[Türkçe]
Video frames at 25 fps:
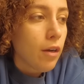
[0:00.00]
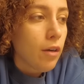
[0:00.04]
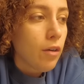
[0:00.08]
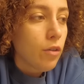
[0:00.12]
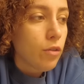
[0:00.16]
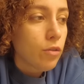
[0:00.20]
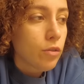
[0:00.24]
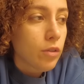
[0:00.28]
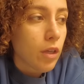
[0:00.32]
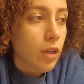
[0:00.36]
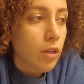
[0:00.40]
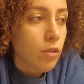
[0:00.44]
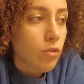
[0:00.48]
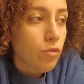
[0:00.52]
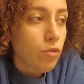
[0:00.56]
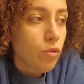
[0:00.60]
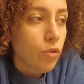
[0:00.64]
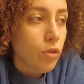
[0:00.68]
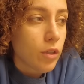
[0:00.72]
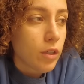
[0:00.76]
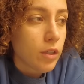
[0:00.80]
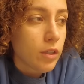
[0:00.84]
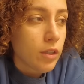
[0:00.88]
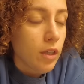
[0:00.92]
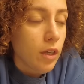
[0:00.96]
Ondan
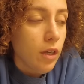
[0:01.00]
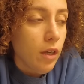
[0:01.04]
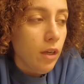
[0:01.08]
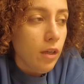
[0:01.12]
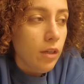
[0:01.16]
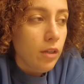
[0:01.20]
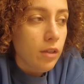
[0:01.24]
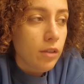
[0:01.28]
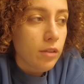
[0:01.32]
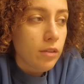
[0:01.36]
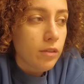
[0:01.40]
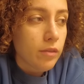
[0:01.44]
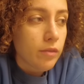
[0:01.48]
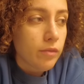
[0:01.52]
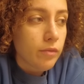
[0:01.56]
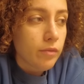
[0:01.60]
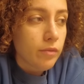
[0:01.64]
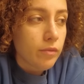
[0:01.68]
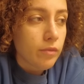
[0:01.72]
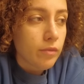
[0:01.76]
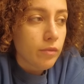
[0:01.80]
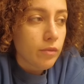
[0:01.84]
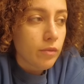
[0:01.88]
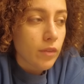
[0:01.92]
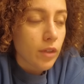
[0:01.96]
sonra da
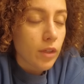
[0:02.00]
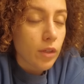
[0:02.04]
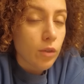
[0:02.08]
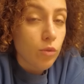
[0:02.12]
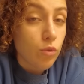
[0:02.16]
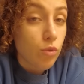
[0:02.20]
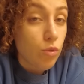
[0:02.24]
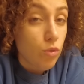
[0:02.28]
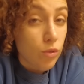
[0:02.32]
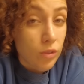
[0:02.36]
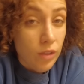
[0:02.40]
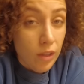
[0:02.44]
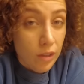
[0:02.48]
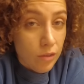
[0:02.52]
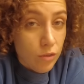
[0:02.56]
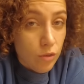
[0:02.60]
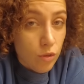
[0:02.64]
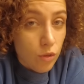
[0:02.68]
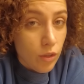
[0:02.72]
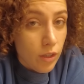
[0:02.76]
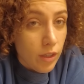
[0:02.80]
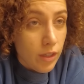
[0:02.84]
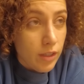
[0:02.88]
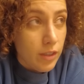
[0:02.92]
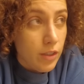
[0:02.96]

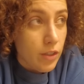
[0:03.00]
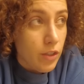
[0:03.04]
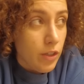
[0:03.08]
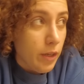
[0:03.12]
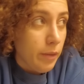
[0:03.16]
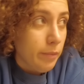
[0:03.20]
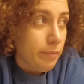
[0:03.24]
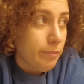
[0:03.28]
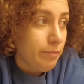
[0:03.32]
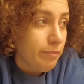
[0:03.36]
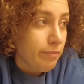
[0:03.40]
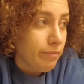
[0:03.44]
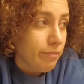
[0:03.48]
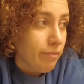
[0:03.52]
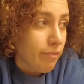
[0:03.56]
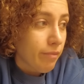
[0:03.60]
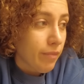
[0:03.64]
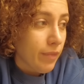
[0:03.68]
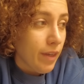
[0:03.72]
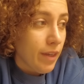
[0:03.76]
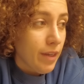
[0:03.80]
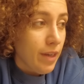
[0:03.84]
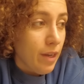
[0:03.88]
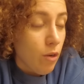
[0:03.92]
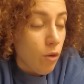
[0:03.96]
glutatyona gideceğim.
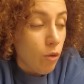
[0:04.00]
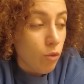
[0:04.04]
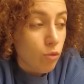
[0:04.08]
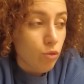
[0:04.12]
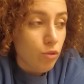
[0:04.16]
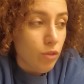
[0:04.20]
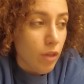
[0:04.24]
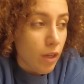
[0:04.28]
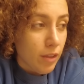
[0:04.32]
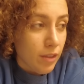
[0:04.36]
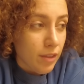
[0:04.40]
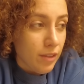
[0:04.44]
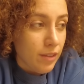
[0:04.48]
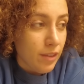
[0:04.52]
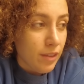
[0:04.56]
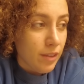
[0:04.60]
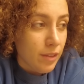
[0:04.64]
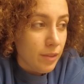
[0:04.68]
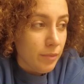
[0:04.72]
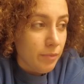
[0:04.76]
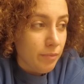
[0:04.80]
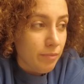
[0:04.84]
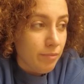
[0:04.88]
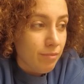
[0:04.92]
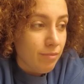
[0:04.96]
Ne olduğunu
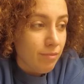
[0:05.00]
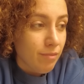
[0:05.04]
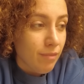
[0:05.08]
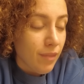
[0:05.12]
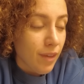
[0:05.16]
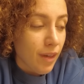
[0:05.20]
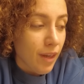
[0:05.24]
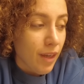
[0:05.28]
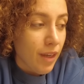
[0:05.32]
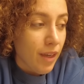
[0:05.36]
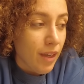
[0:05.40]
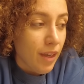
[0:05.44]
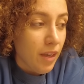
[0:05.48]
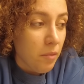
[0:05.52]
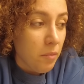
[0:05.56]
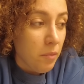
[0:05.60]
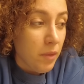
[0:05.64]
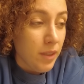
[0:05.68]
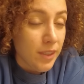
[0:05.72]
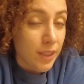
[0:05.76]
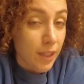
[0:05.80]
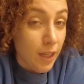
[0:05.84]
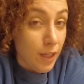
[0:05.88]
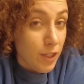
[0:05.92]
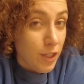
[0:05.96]
anlatırım. E,
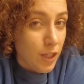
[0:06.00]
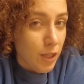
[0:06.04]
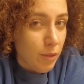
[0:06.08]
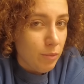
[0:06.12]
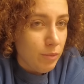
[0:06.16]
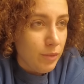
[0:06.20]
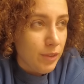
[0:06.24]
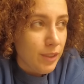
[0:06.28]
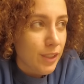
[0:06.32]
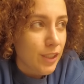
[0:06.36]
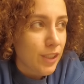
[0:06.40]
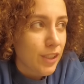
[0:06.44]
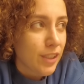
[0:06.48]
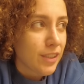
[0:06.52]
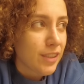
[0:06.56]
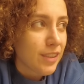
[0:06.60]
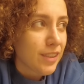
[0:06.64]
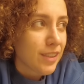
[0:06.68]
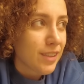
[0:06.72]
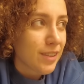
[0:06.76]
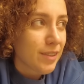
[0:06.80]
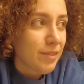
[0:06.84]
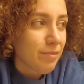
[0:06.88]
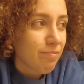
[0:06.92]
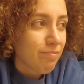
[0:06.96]
masaj
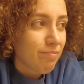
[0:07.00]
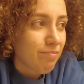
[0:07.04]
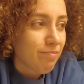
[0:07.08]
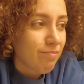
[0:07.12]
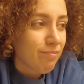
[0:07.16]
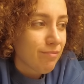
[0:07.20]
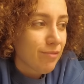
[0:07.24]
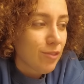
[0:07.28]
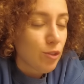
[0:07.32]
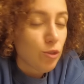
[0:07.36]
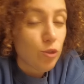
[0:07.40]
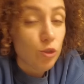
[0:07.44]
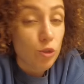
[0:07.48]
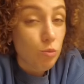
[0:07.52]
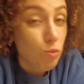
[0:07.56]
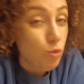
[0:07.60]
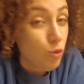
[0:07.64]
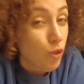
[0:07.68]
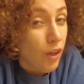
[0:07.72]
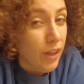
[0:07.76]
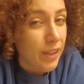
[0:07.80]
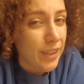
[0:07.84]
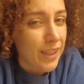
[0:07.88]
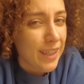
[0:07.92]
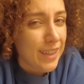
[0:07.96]
yaptıracağız. Çünkü
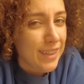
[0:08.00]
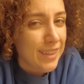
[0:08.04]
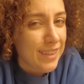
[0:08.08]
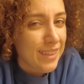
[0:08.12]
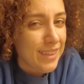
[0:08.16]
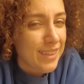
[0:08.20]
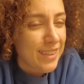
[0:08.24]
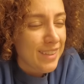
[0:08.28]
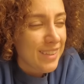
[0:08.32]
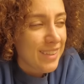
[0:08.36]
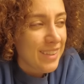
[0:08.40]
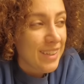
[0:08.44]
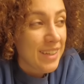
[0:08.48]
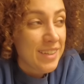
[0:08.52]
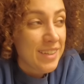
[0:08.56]
bunu hak ettik.